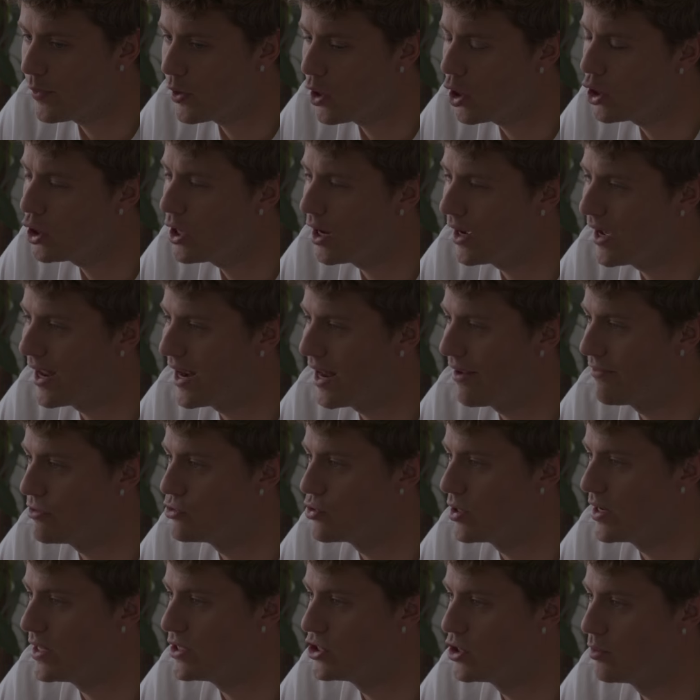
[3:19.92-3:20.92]
Però io la gara la
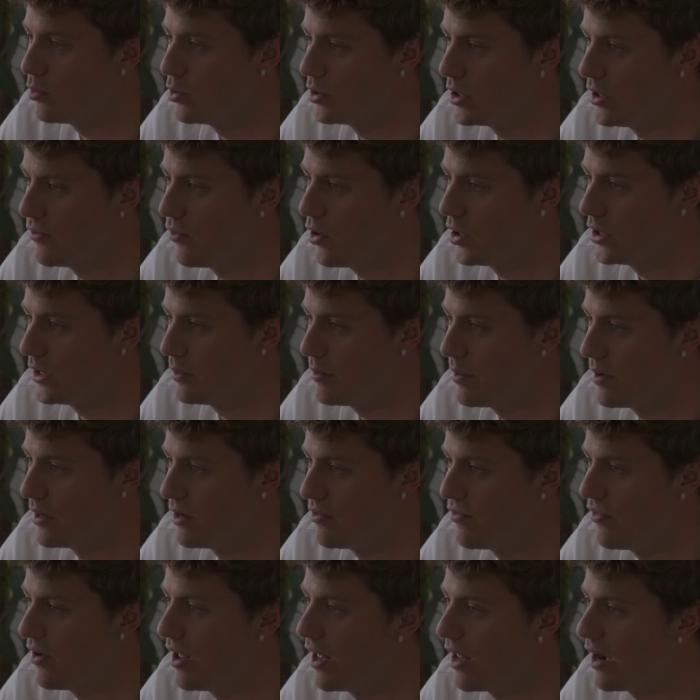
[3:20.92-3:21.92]
visualizzo molte volte prima
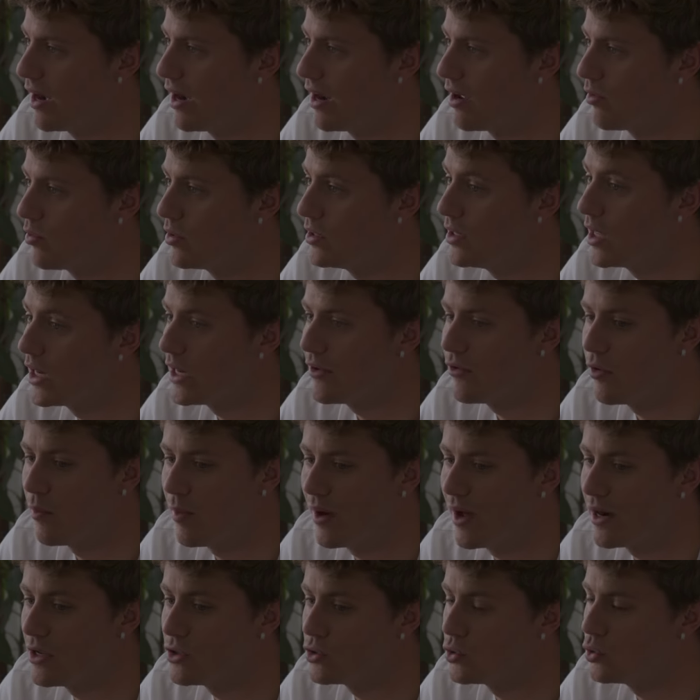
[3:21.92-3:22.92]
di farla, quindi arrivo
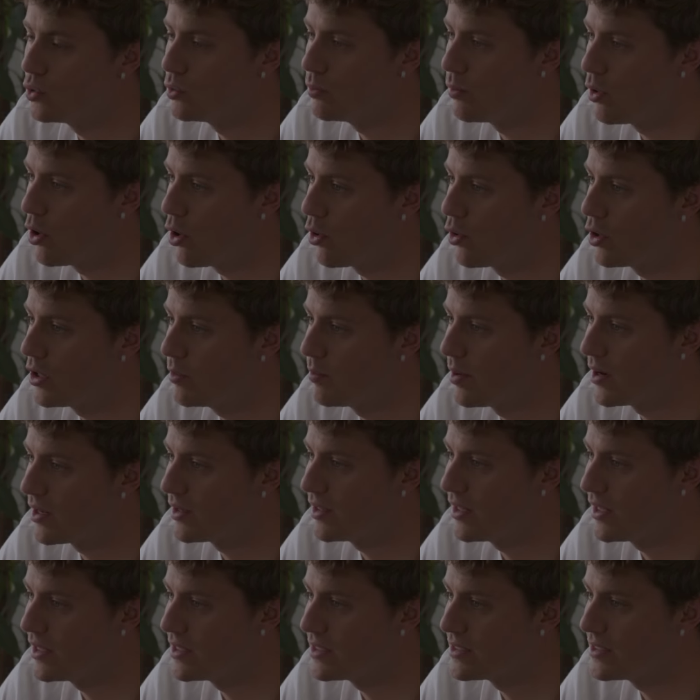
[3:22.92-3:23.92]
magari sul blocco di
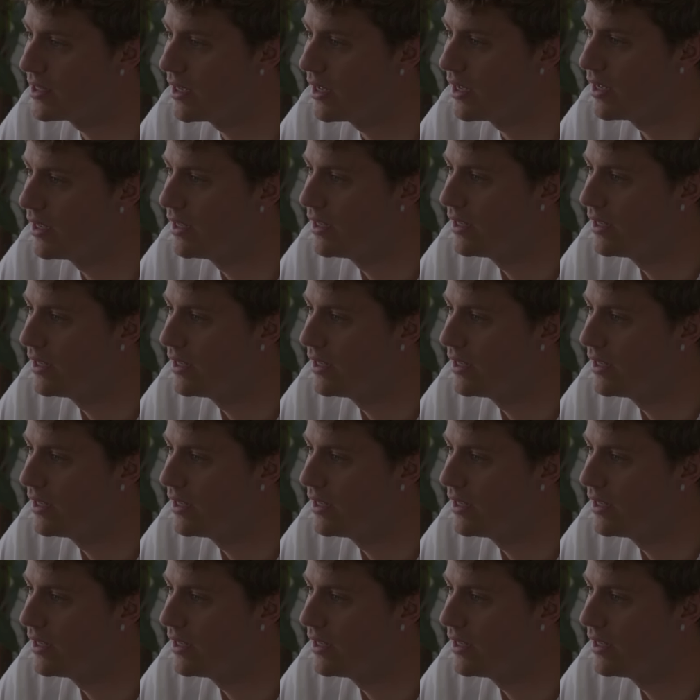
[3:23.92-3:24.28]
partenza